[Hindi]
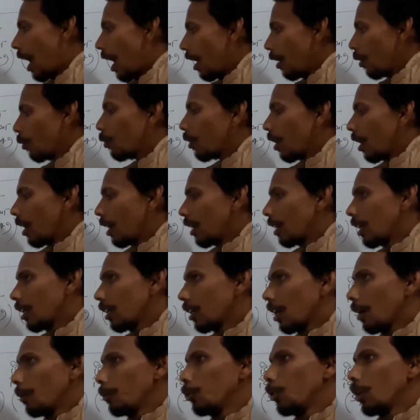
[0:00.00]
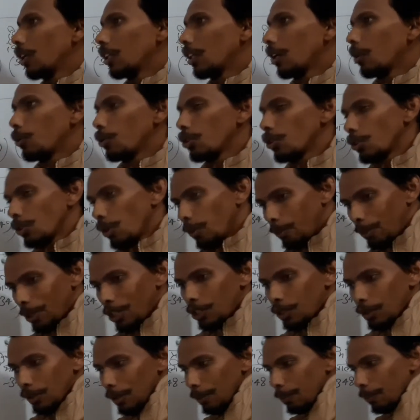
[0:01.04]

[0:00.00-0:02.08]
आयोग का गठन कब हुआ था 1955